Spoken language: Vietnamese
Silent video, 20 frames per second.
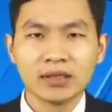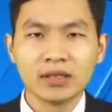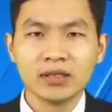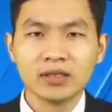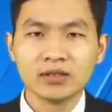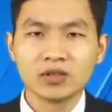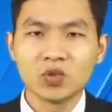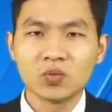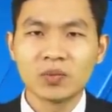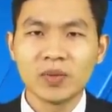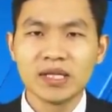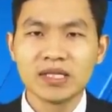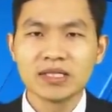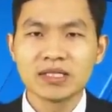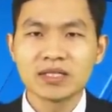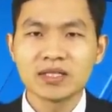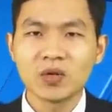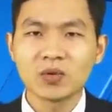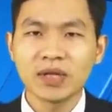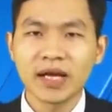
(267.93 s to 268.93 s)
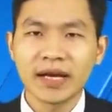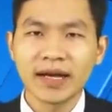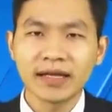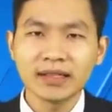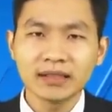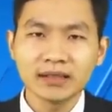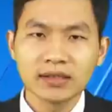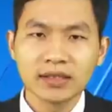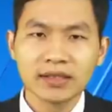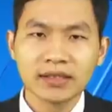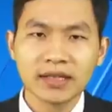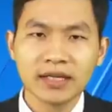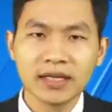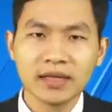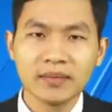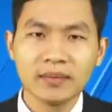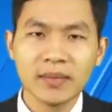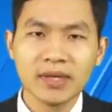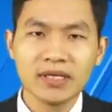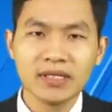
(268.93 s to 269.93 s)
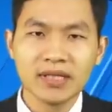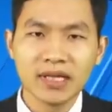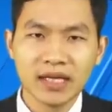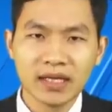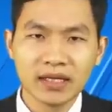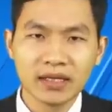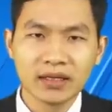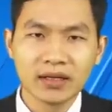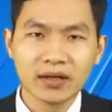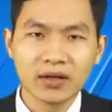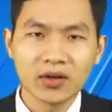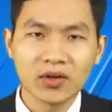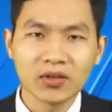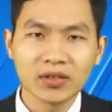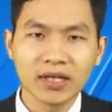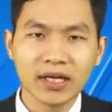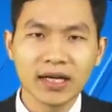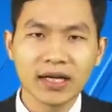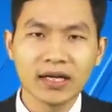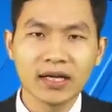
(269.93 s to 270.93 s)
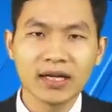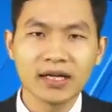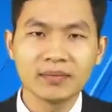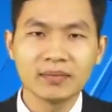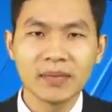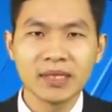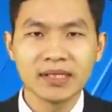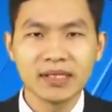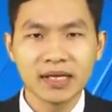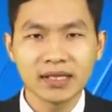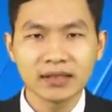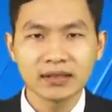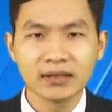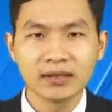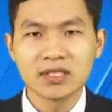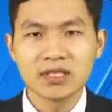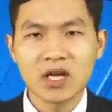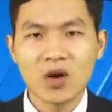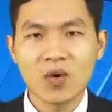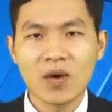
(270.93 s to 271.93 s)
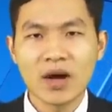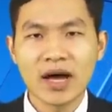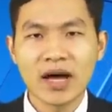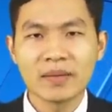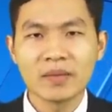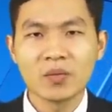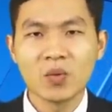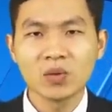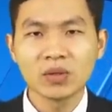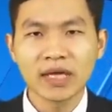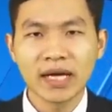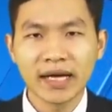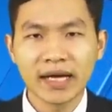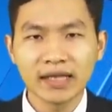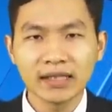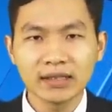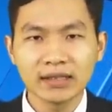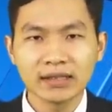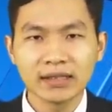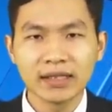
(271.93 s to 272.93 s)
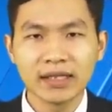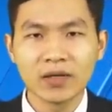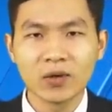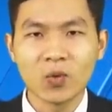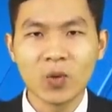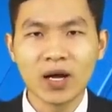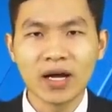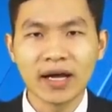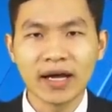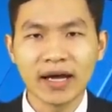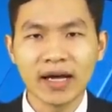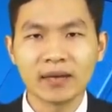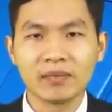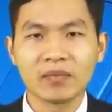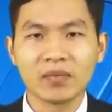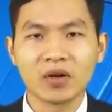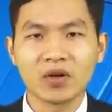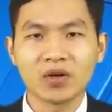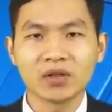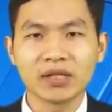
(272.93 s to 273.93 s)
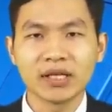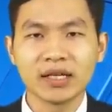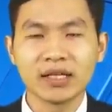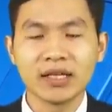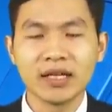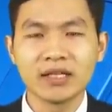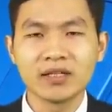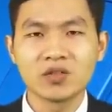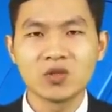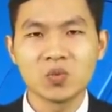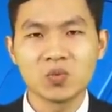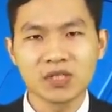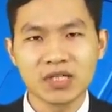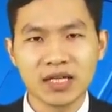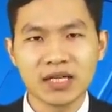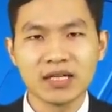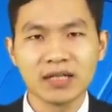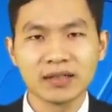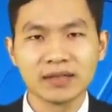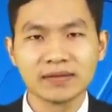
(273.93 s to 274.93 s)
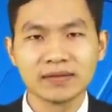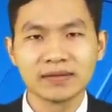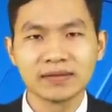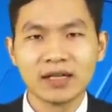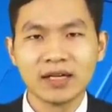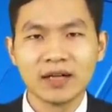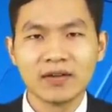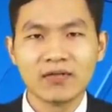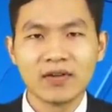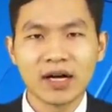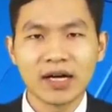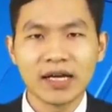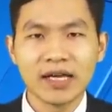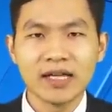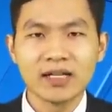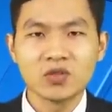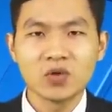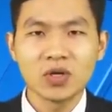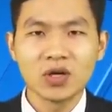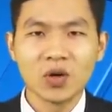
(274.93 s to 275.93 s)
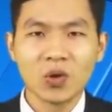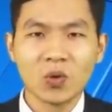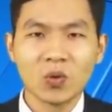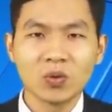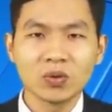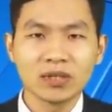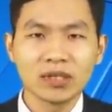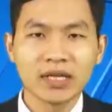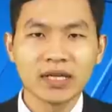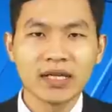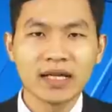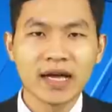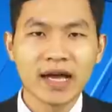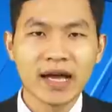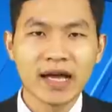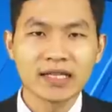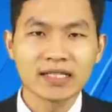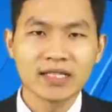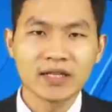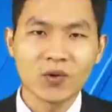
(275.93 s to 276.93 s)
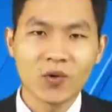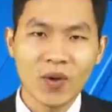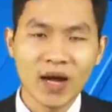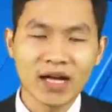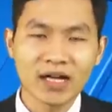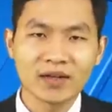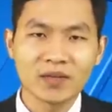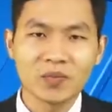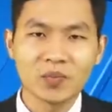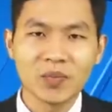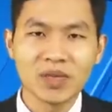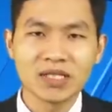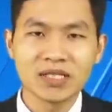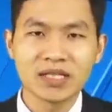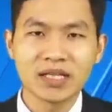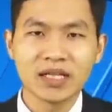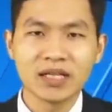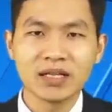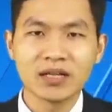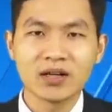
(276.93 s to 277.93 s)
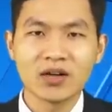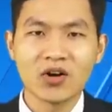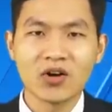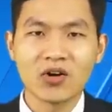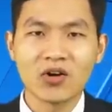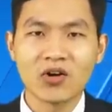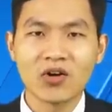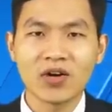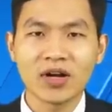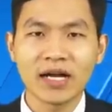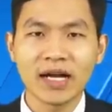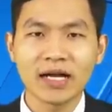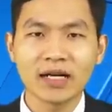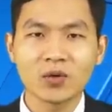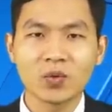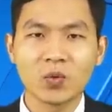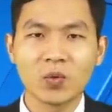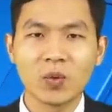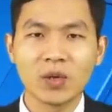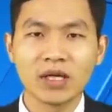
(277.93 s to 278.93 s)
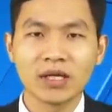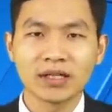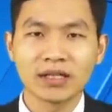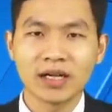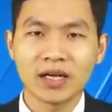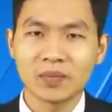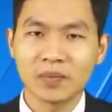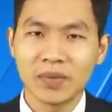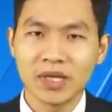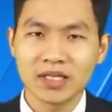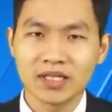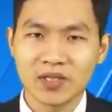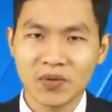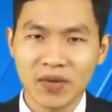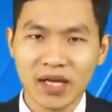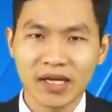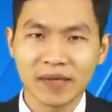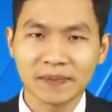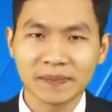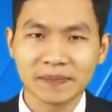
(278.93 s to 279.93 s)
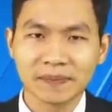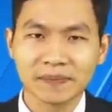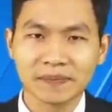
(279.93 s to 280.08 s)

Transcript: Thường trung bình 6 tháng thì binh nhì có thể lên binh nhất, sau 24 tháng thì quân hàm có thể đến trung sĩ. Và khi xuất ngũ thì hạ sĩ quan, binh sĩ còn có các quyền đặc biệt sau đây.